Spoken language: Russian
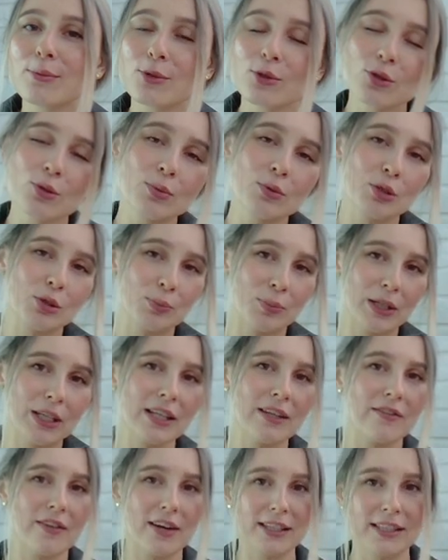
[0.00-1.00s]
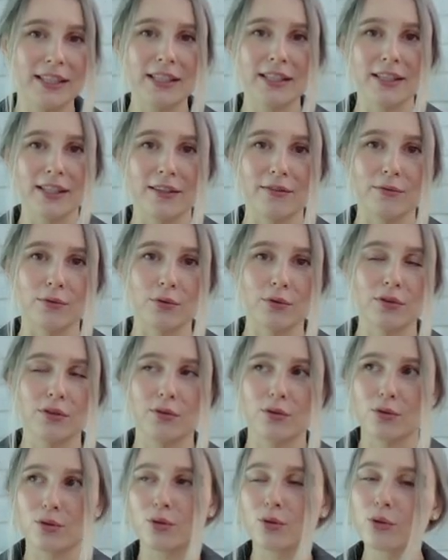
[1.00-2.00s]
языку – поступление в российский вуз.
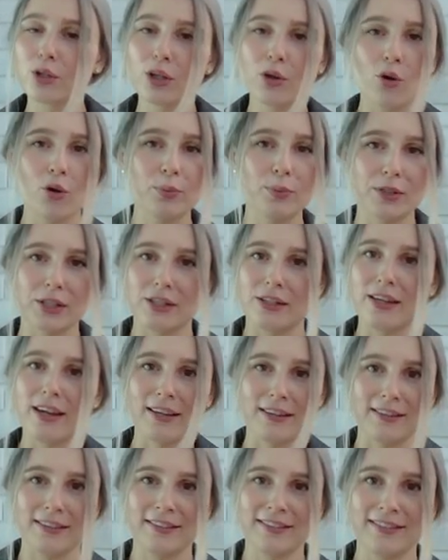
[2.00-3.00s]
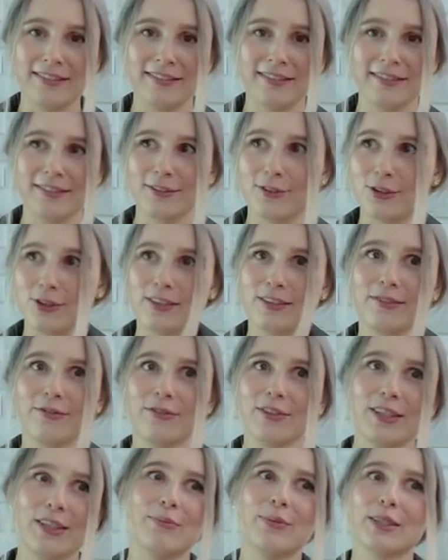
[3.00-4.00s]
То есть других опций нет. То есть
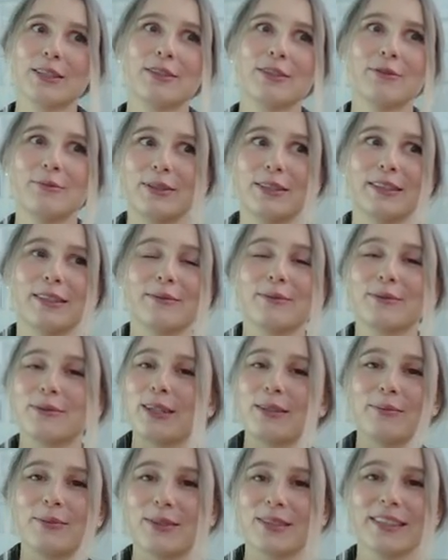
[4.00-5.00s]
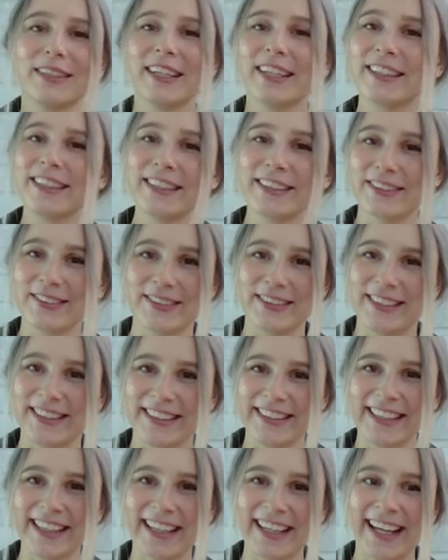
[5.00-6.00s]
вы не поступите там куда-нибудь за границу с
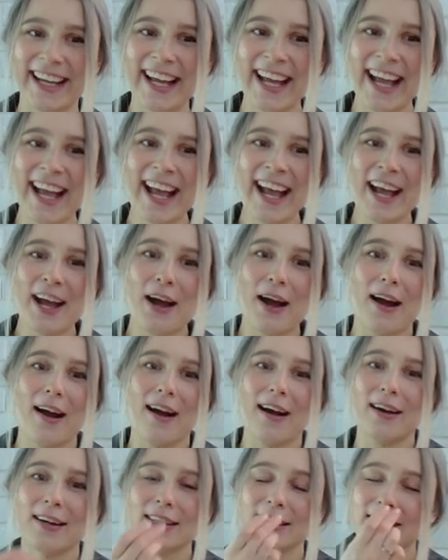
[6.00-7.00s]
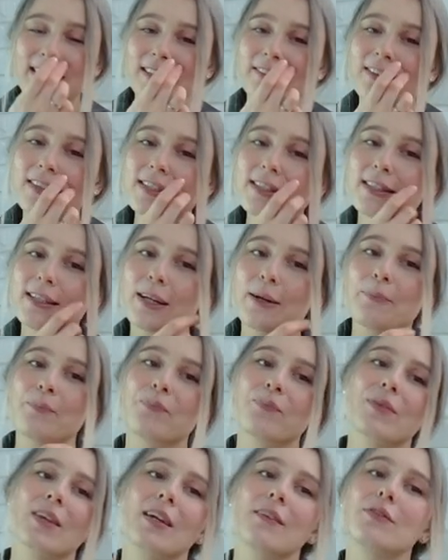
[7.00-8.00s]
ЕГЭ. А,
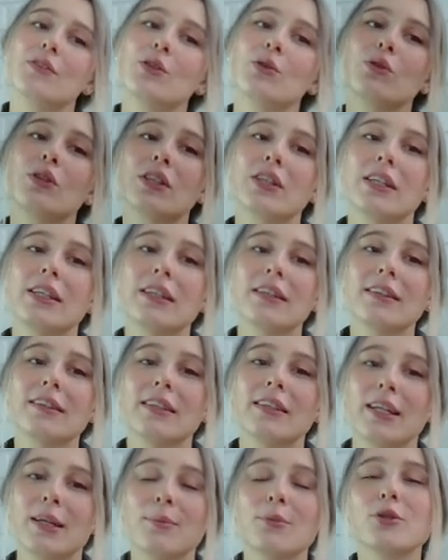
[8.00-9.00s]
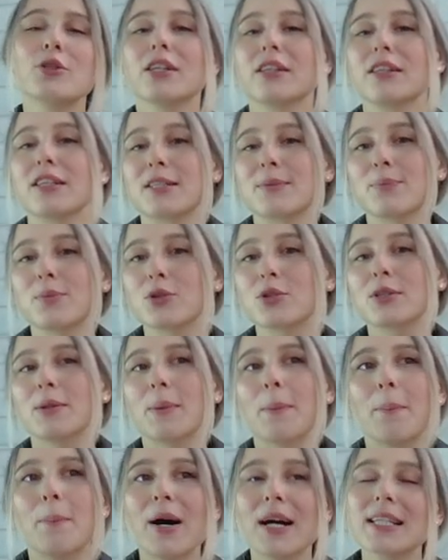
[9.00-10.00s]
соответственно, все-таки требуется от нас просто
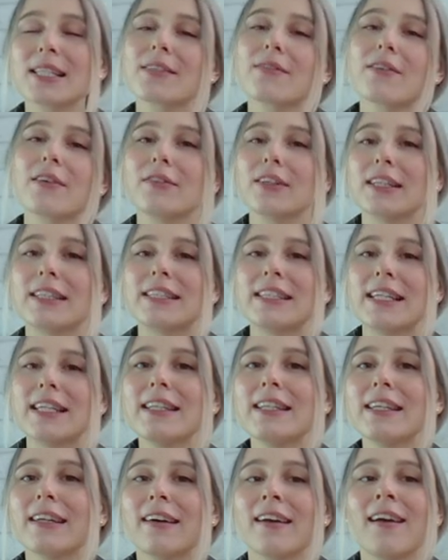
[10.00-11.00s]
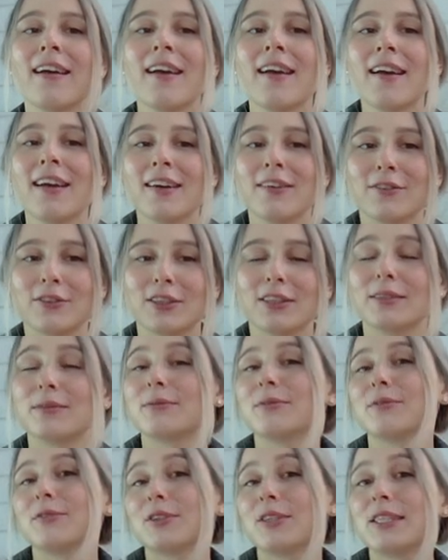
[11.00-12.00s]
базовое владение вот
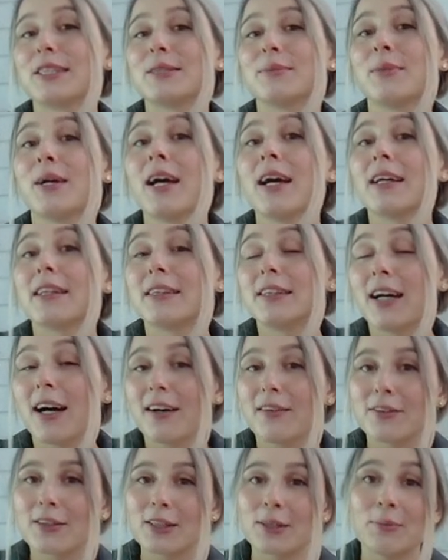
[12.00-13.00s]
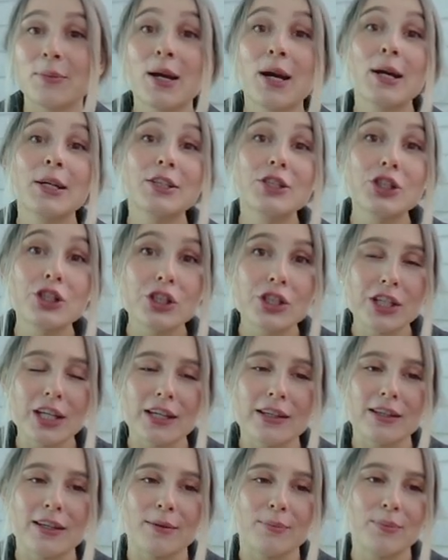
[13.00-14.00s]
этим, вот этим навыком
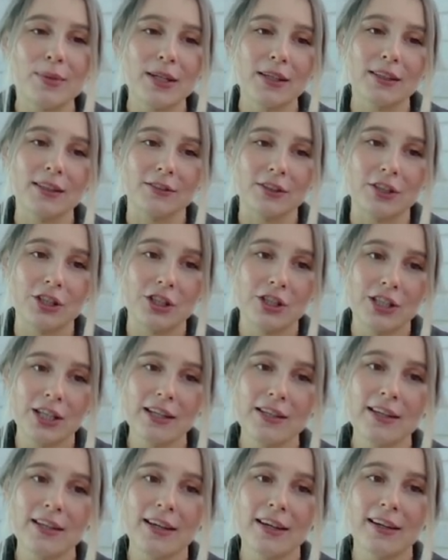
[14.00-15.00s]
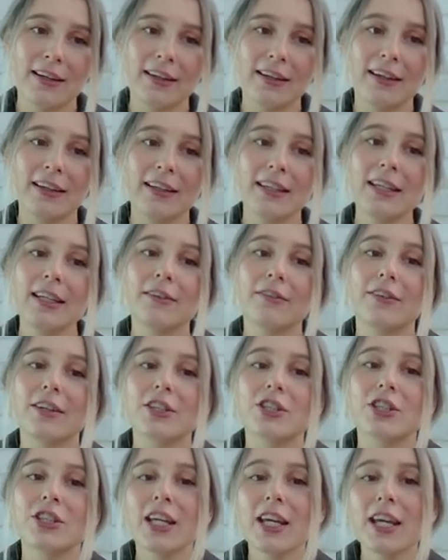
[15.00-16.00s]
чтения, беглого чтения. А, и
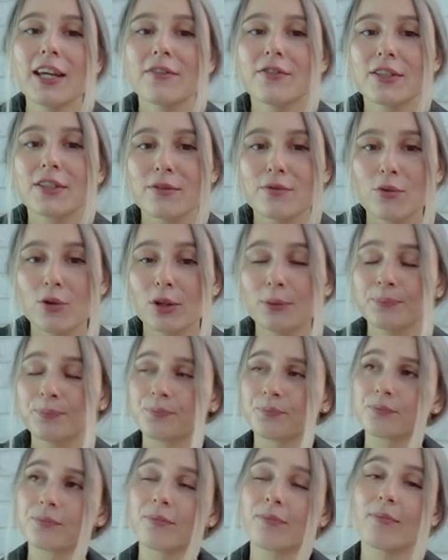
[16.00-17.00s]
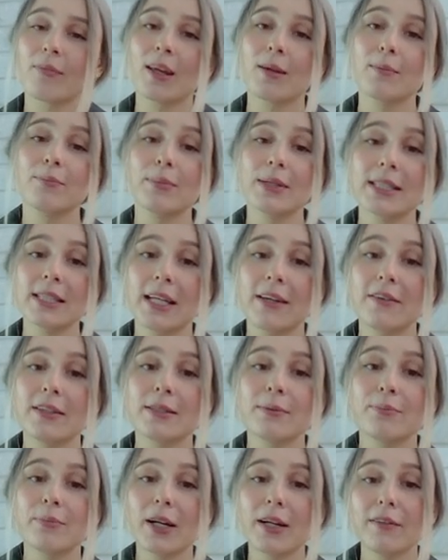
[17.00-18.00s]
важнее всего
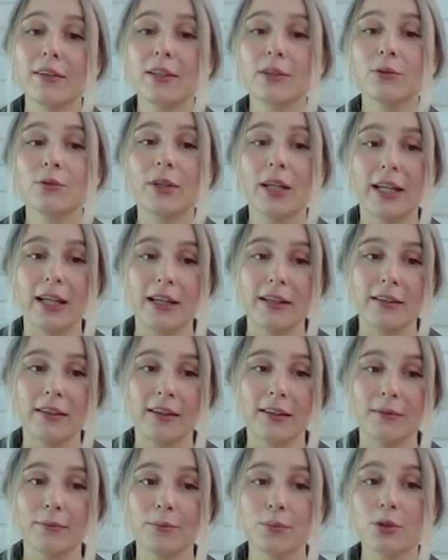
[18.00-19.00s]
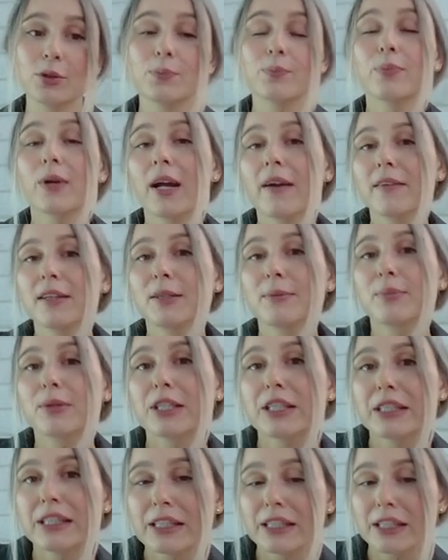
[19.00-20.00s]
поставить правильное ударение, то есть правильно
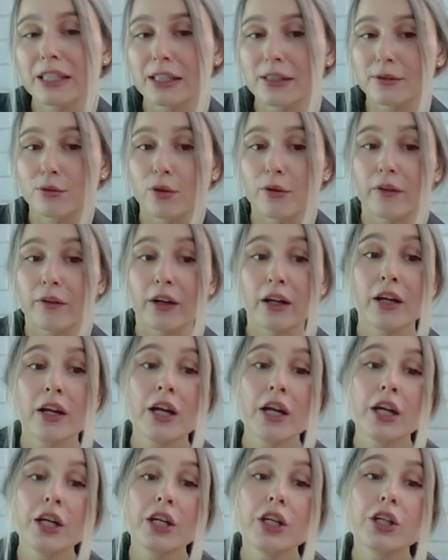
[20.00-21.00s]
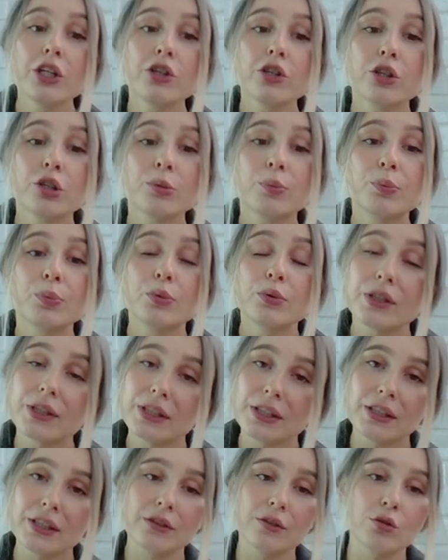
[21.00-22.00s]
произнести слово и не
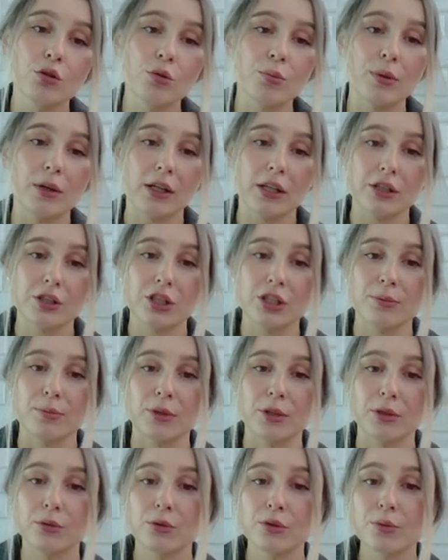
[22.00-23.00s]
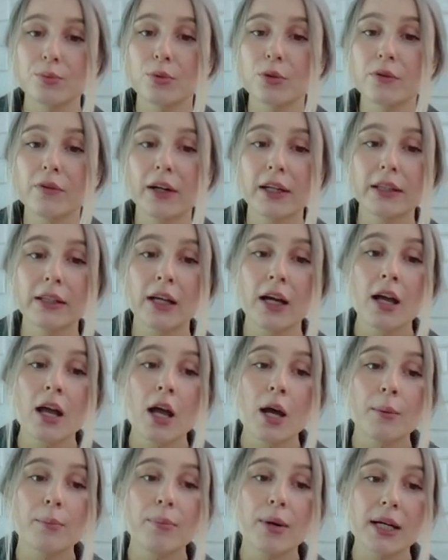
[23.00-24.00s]
допустить грубых ошибок. То есть буквально
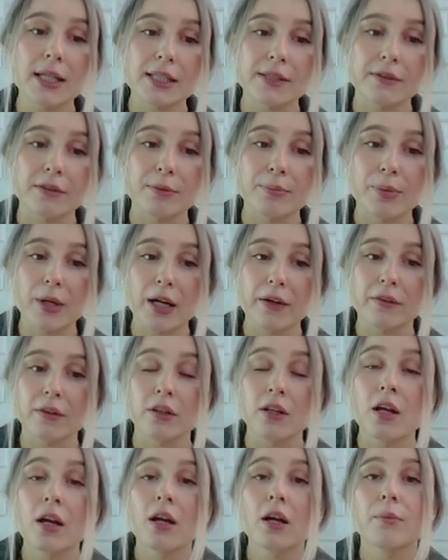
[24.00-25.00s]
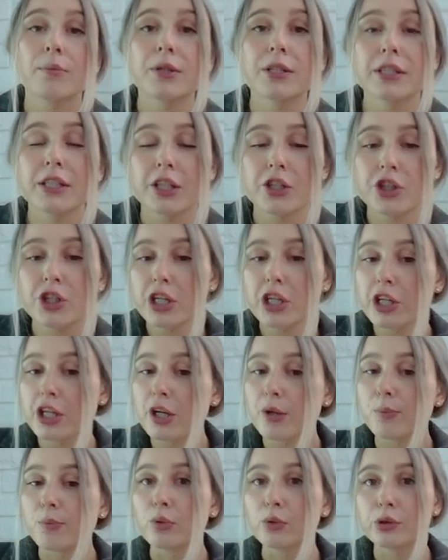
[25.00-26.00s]
базовых правил
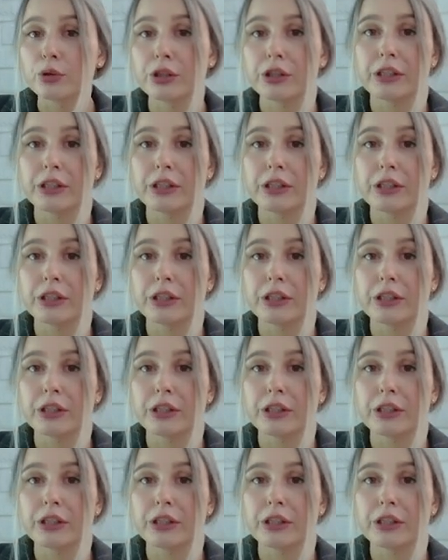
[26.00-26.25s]
произношения будет